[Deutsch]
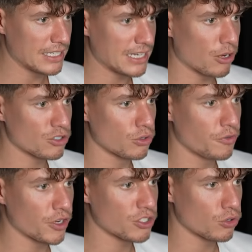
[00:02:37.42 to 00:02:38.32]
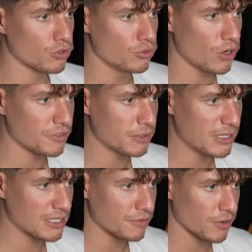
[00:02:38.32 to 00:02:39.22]
Ich gehe auch so vor, ich gucke nur auf die
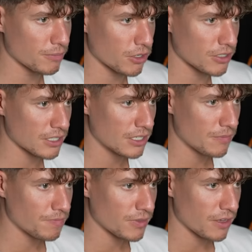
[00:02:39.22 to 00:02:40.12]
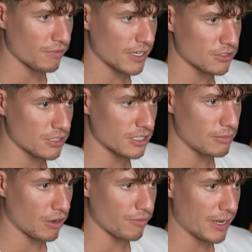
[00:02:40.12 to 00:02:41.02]
Mitte vom Dot. Vielleicht sollte ich
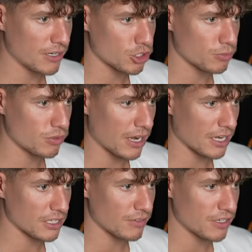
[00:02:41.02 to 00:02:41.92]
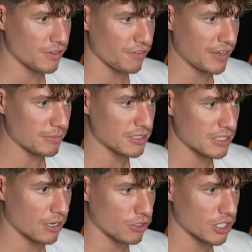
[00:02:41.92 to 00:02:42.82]
lieber auf meine Spur achten, weil die verfärbt
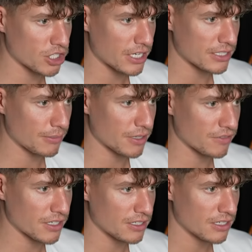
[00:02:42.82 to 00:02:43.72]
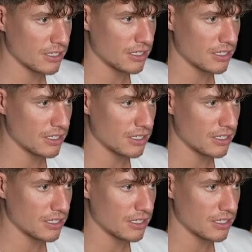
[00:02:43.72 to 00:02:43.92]
sich ja auch, je schlechter man wird.